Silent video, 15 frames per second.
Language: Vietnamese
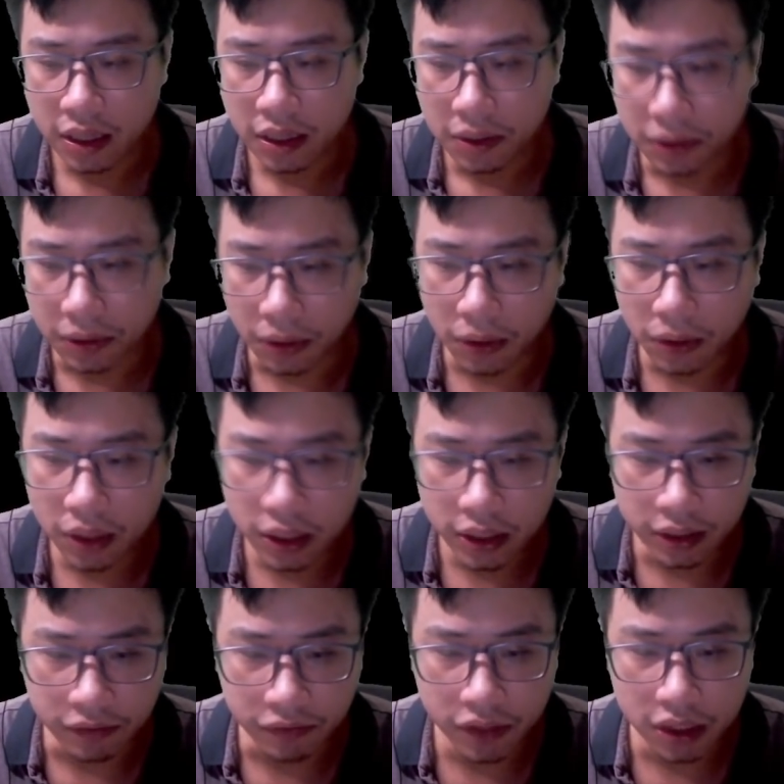Nó lơ
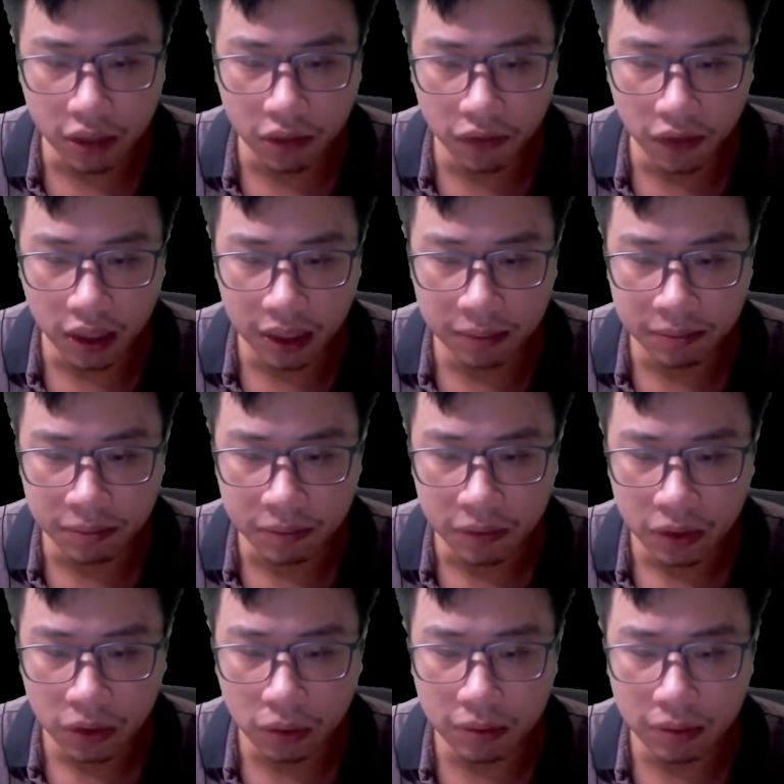lửng phía sau Vương Lâm,
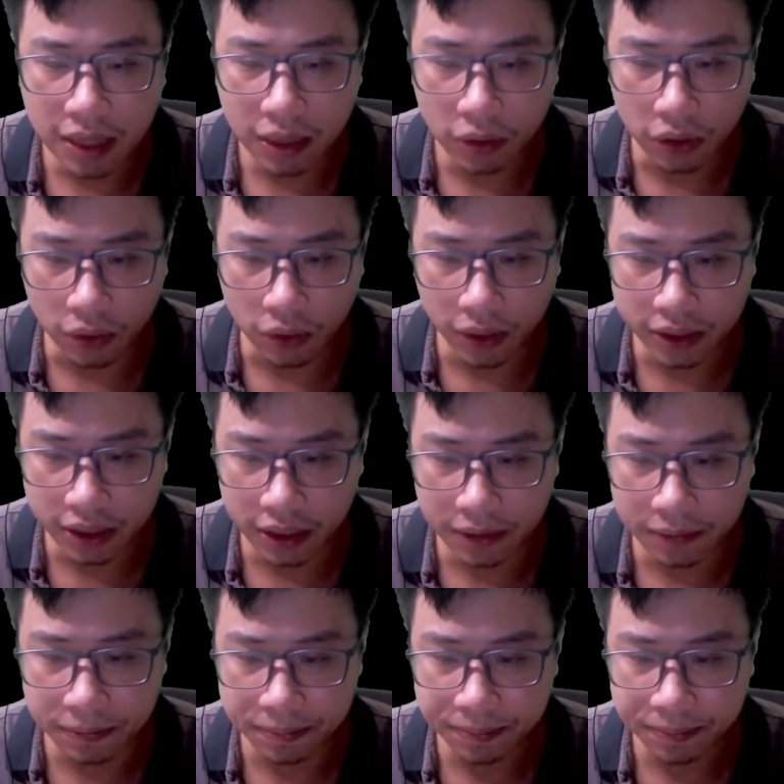cũng đang ngồi khoanh chân.